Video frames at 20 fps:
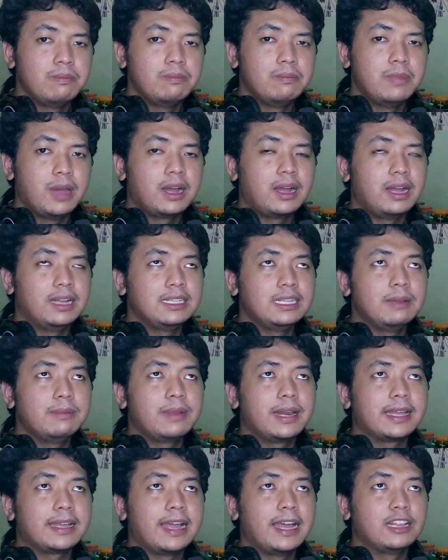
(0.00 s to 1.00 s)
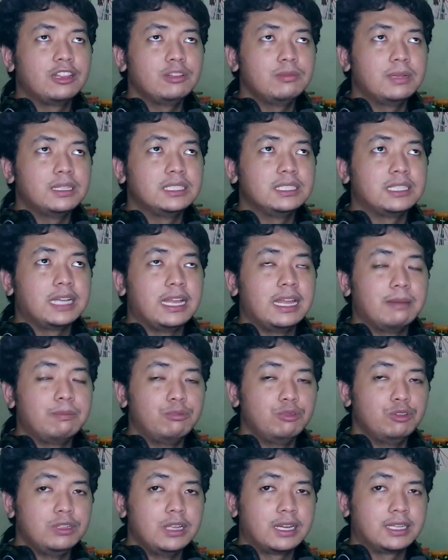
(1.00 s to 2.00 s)
makanya mereka itu masih
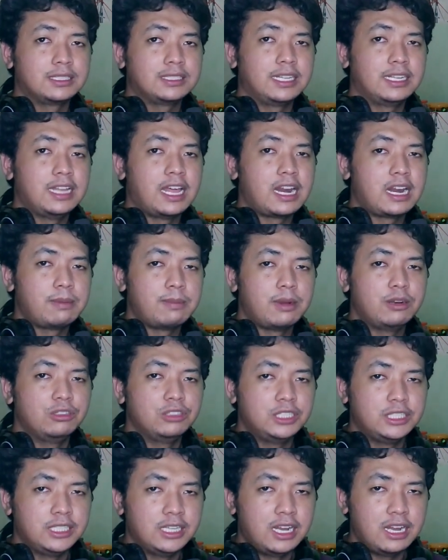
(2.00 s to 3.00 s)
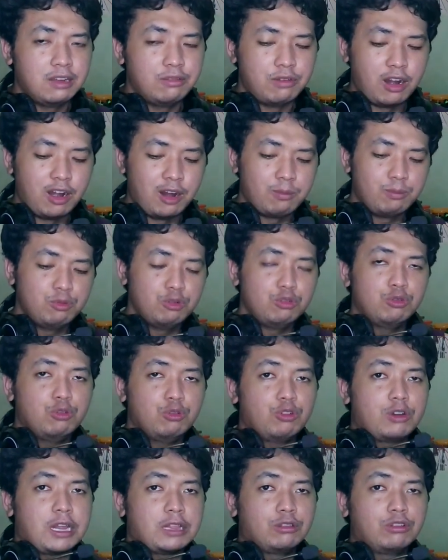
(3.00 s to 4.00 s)
kayak punya kesadaran manusia walaupun
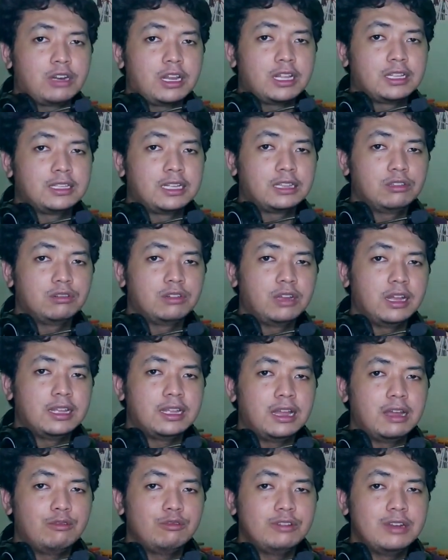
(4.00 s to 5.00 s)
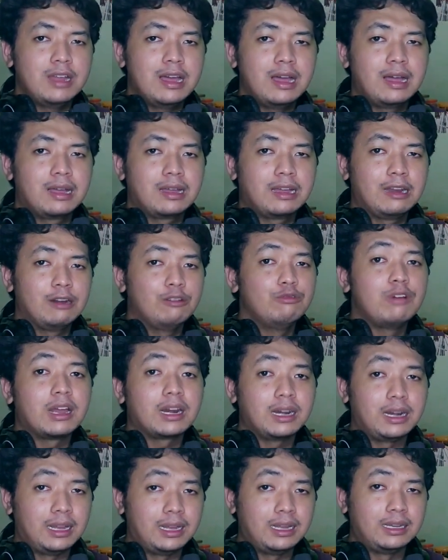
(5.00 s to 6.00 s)
urat-uratnya tuh kayak udah
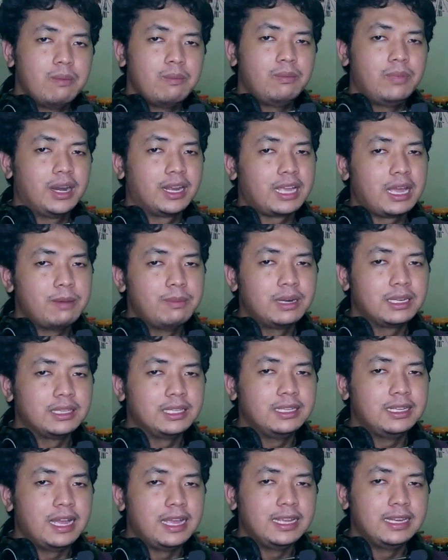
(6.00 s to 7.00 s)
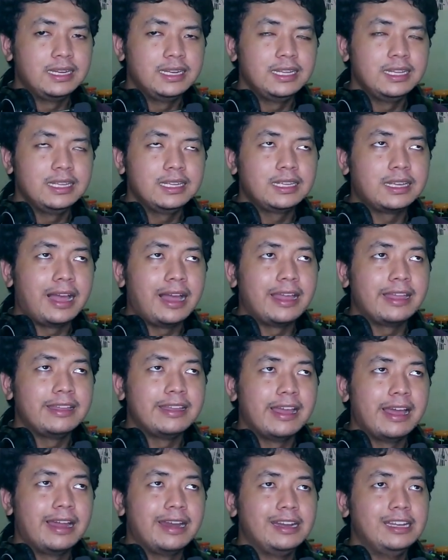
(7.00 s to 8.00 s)
keluar lah mereka bertiga ini
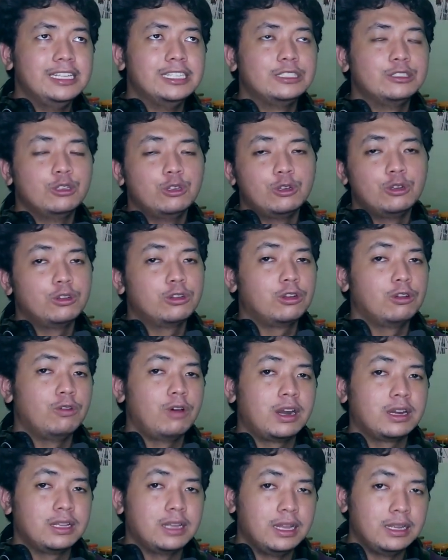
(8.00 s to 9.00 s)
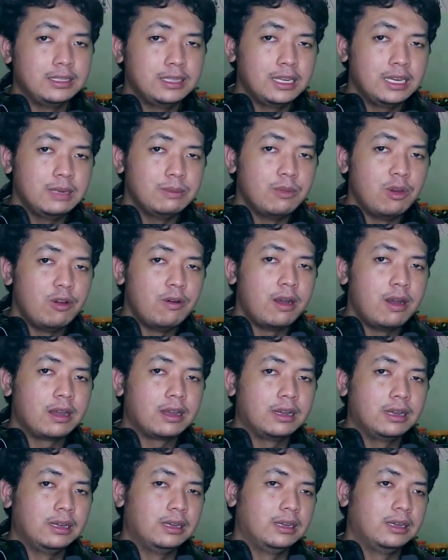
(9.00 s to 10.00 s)
kayak disuruh keluarganya dibawa
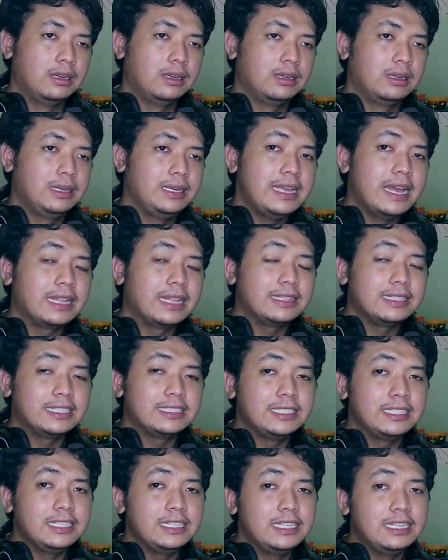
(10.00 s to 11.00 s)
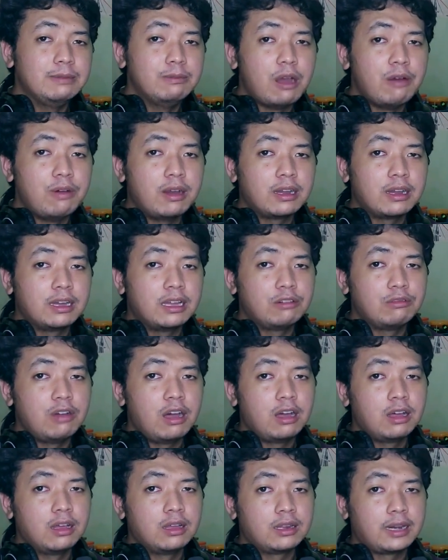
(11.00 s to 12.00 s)
ke niatnya sih dibawa ke
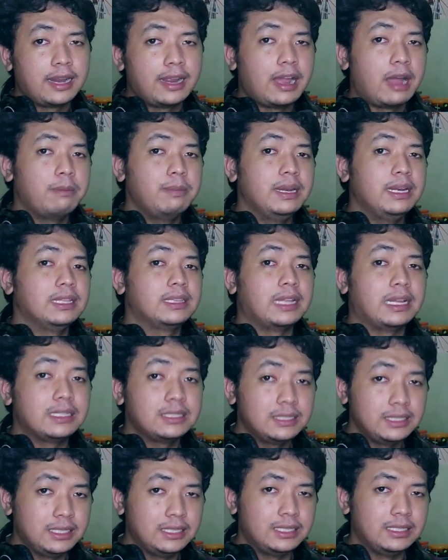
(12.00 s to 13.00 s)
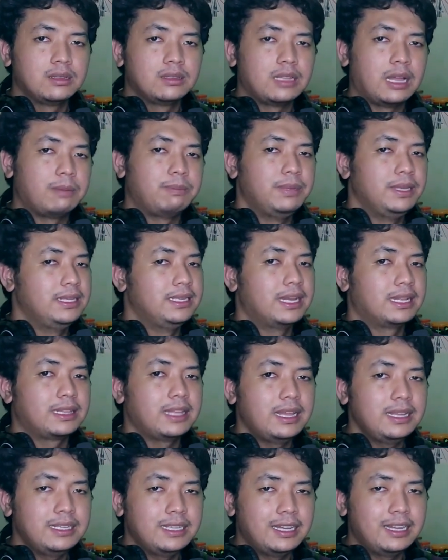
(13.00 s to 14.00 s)
ruang rehabilitasi tapi
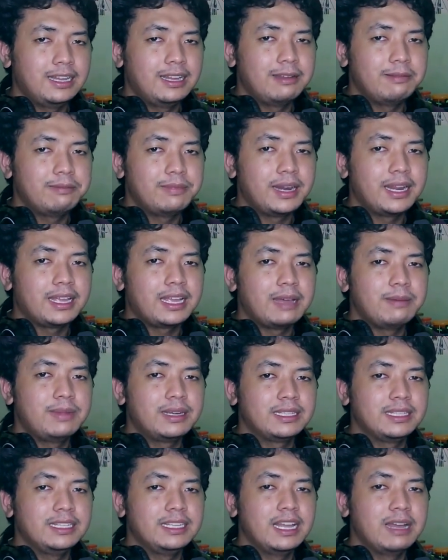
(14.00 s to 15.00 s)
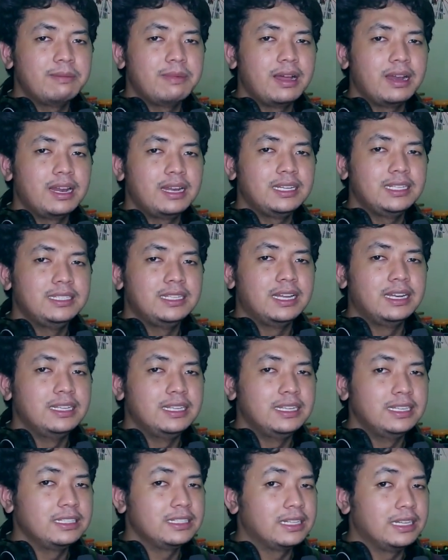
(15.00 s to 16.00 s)
nyatanya mereka bertiga malah
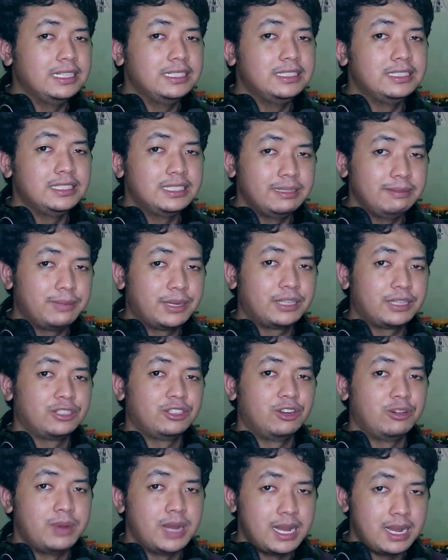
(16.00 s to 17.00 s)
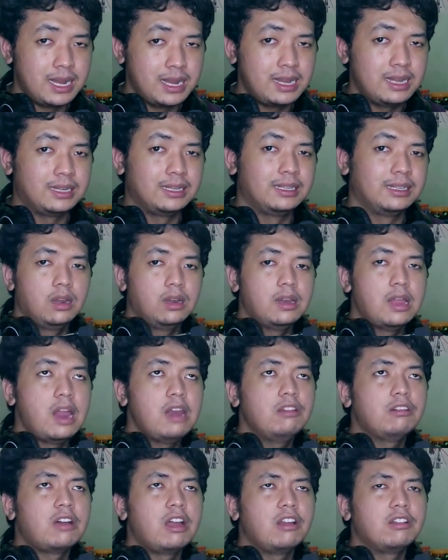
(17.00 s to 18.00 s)
dijadiin kelinci percobaan
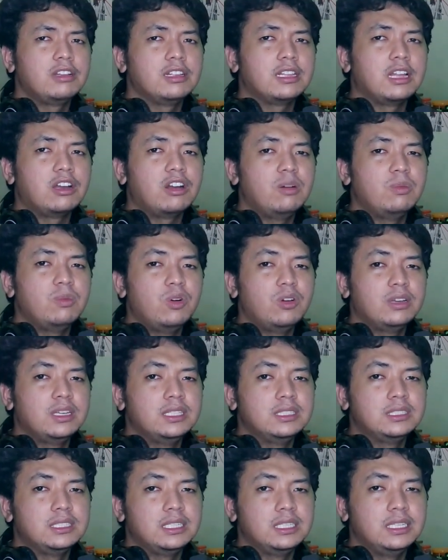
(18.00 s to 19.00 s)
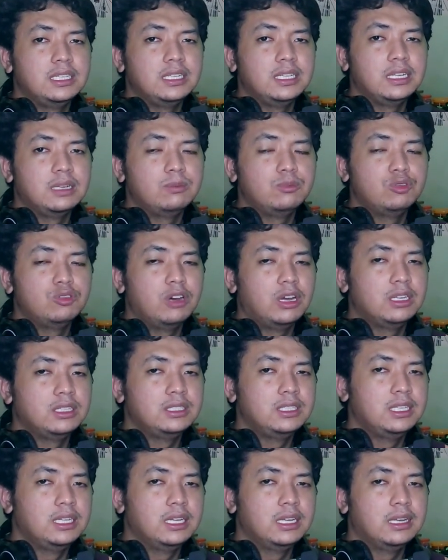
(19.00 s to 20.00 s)
lalu kalau kita ngomongin si
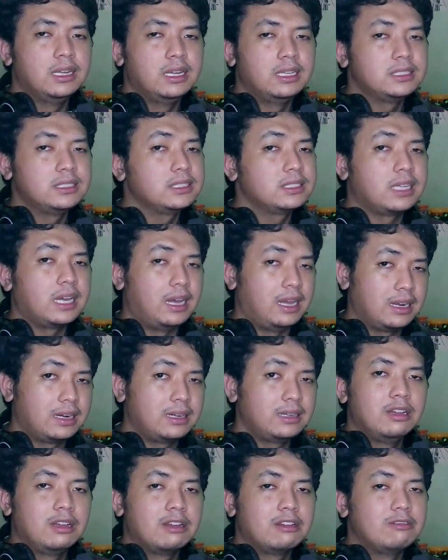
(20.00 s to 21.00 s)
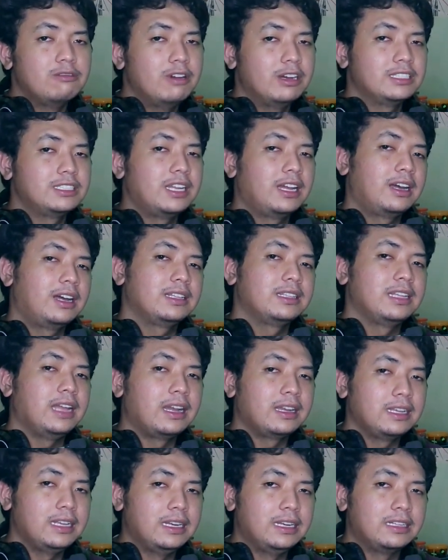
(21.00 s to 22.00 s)
ilmuwan gila Scar gue sangat
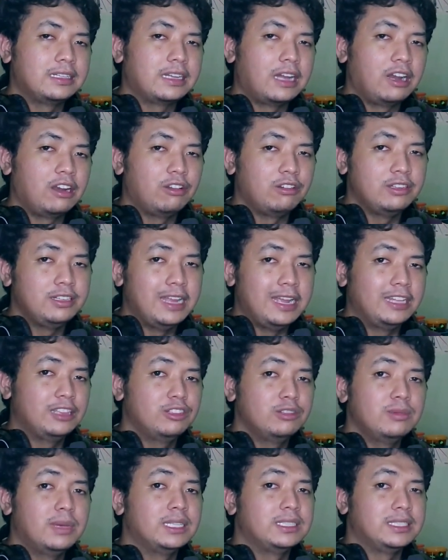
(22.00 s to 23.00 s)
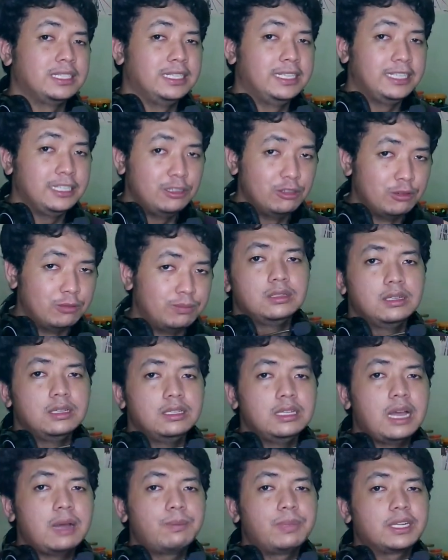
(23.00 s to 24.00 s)
yakin kalau dia itu masih hidup.
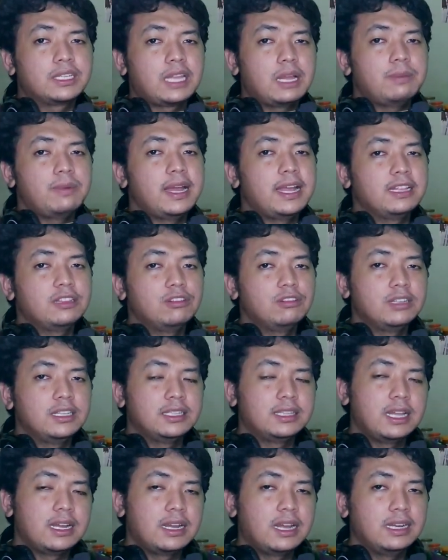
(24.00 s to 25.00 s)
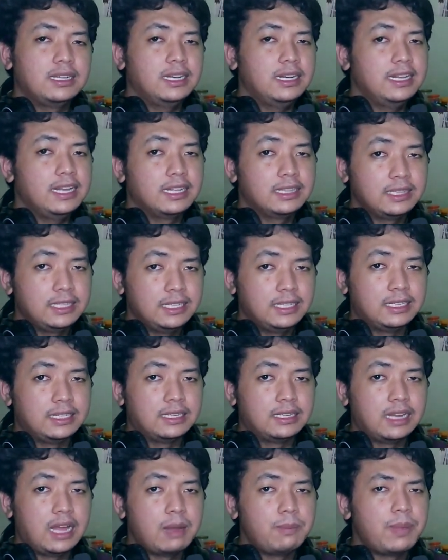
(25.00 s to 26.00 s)
Yang pertama itu kita nggak
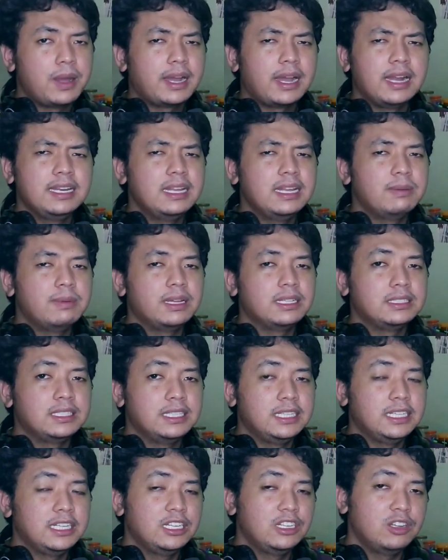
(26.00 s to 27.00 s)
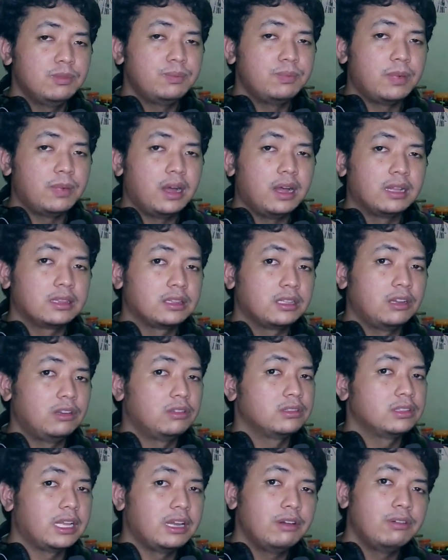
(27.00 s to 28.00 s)
diliatin, apakah dia masih hidup
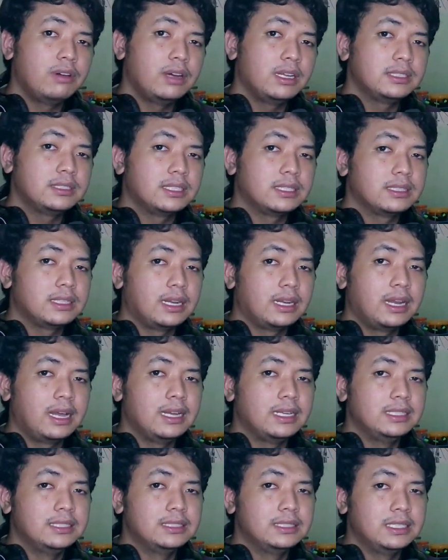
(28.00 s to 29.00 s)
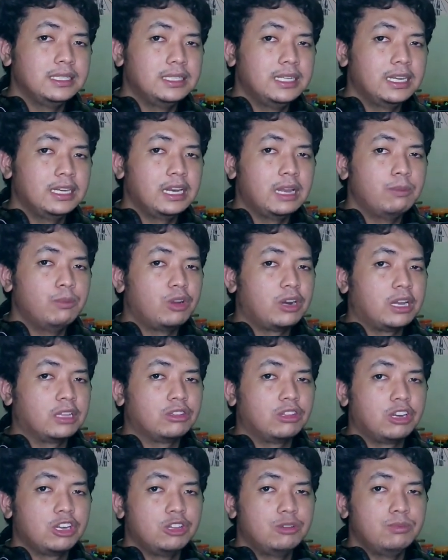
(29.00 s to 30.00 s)
atau tewas setelah insiden
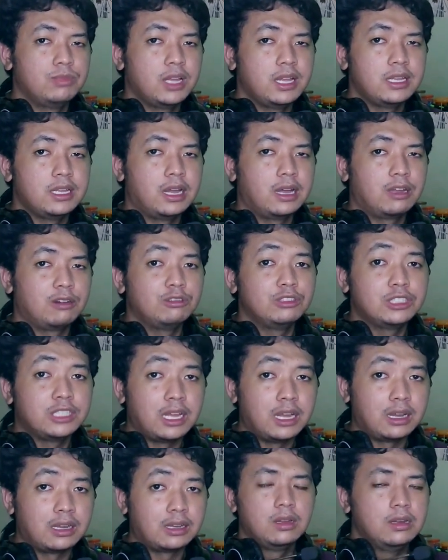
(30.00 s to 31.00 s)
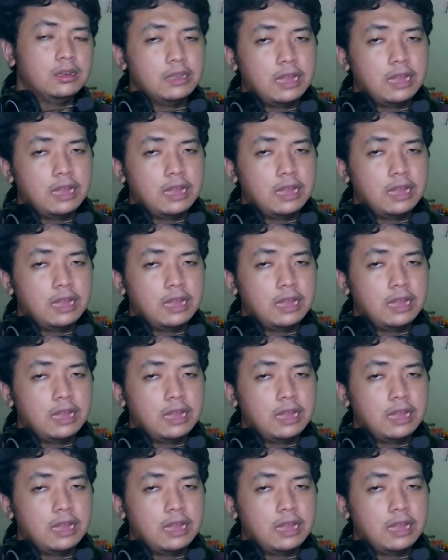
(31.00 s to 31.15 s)
laboratoriumnya yang rusak.